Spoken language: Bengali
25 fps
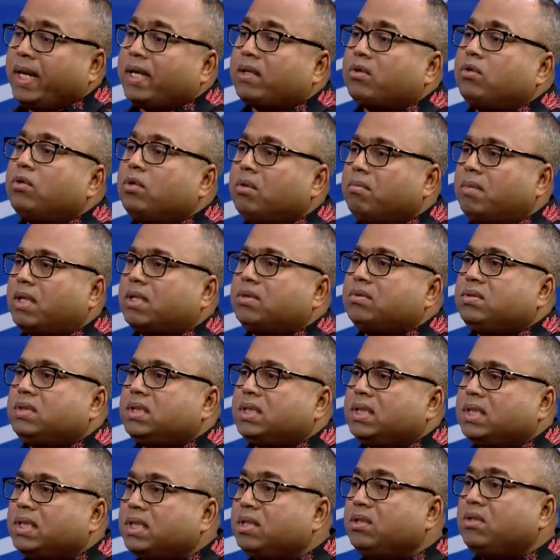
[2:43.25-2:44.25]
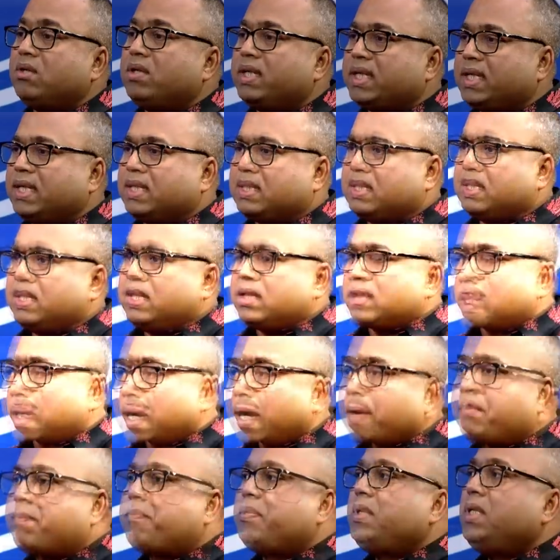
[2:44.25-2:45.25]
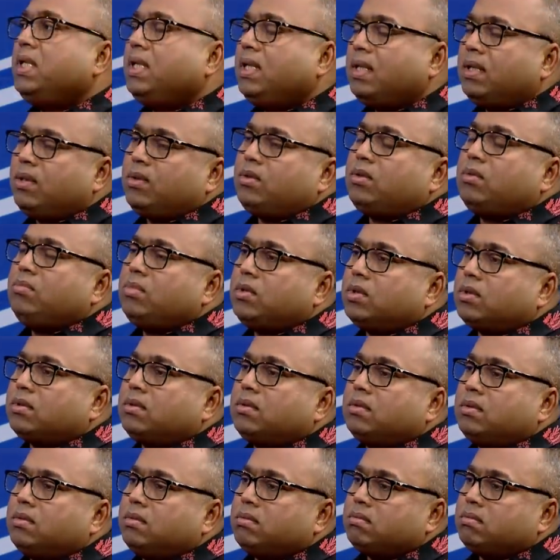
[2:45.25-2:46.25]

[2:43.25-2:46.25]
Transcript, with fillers: এখনও মানুষের হৃদয়ে গেথে আপনি এরকম গত